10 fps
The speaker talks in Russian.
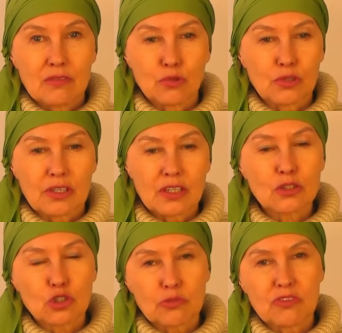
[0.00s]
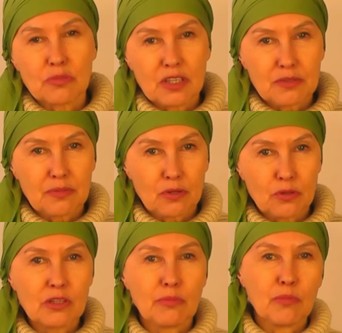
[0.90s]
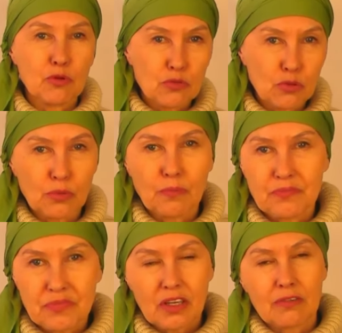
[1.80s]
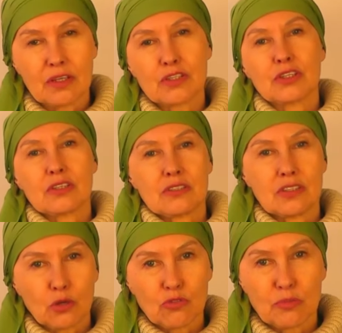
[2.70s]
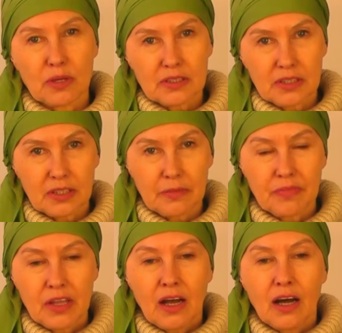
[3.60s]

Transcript: Вот это, чтобы вы были спокойны по поводу ваших здоровых бактерий.